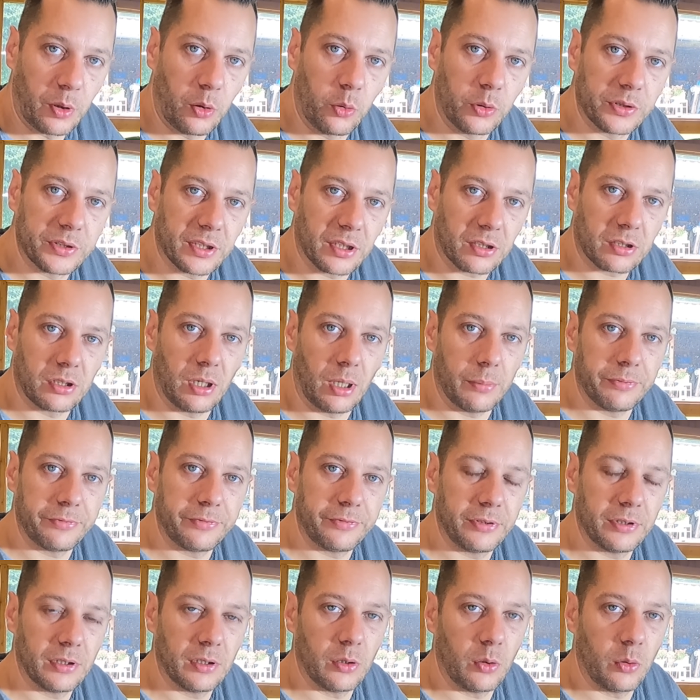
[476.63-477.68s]
überholter
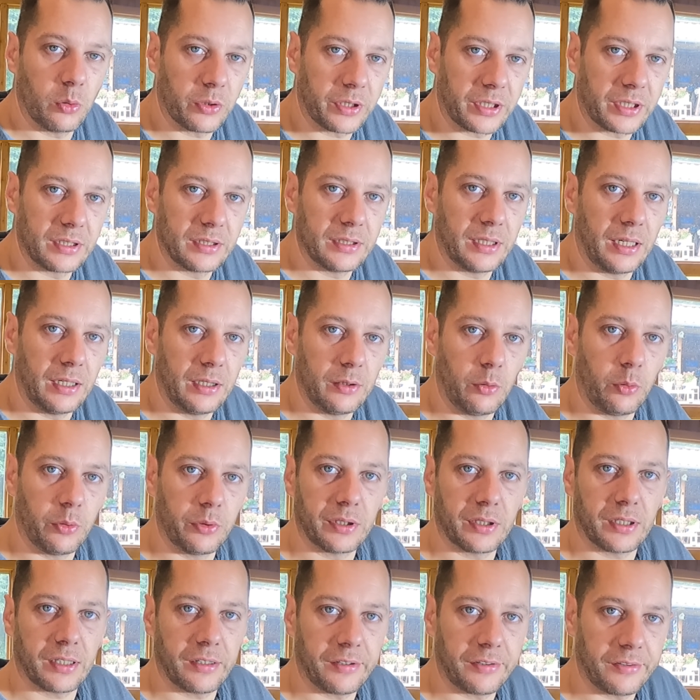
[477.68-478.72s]
Kopf, original
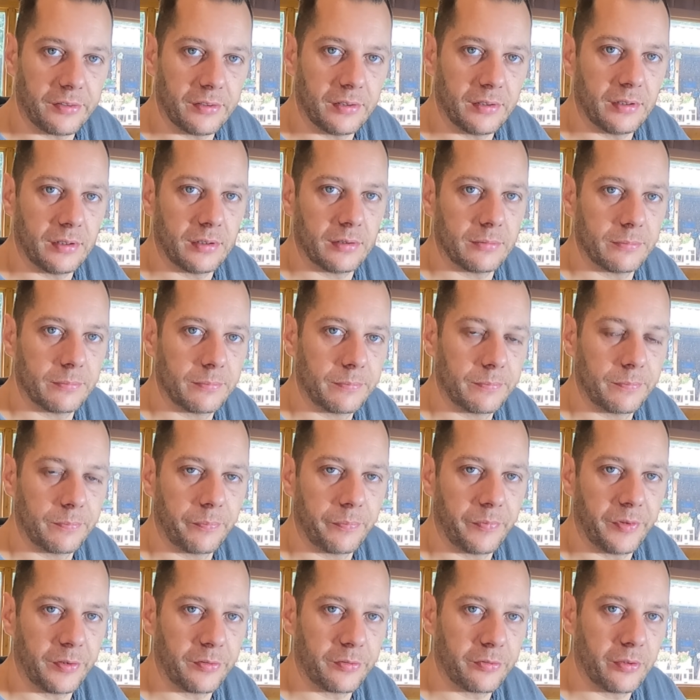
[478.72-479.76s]
ohne Risse,
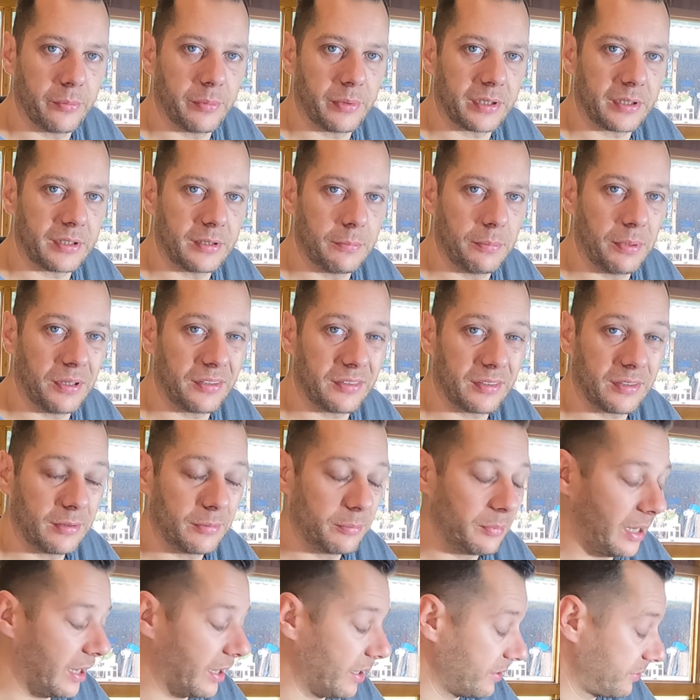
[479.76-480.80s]
ist für mich die bessere
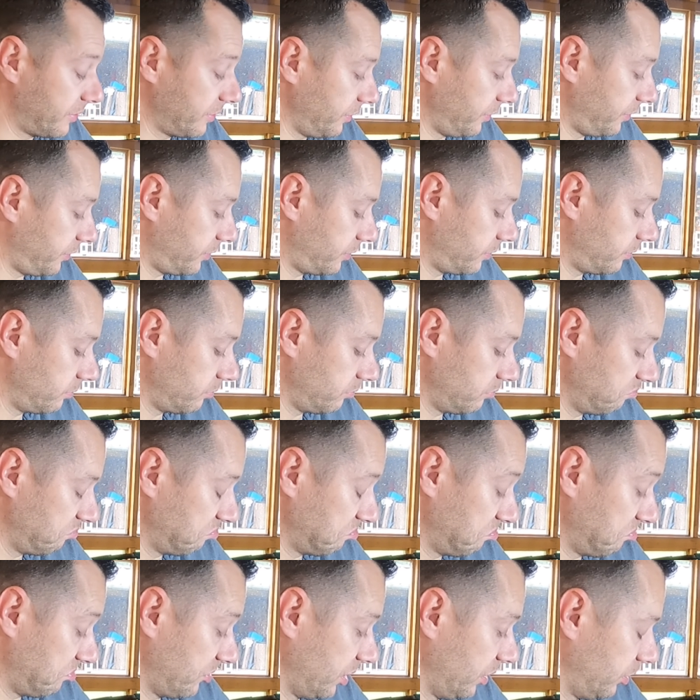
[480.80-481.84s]
Basis,
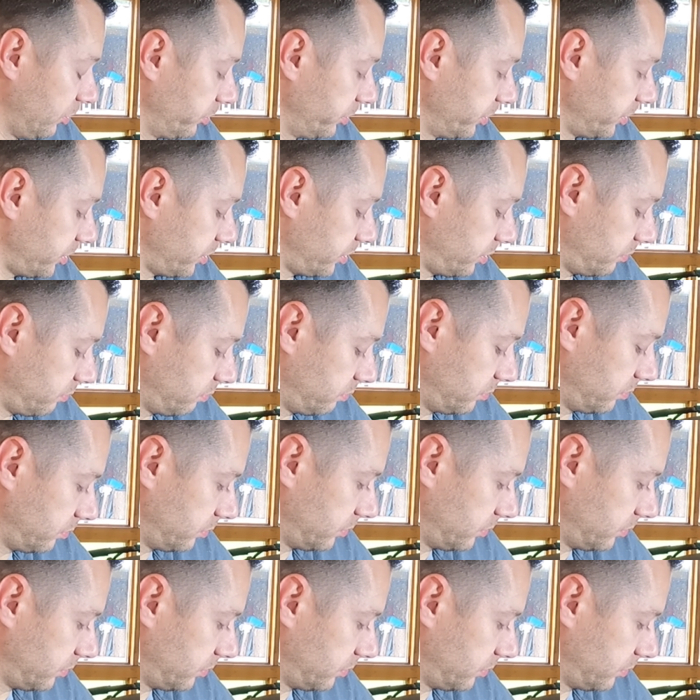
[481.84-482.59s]
glaube ich.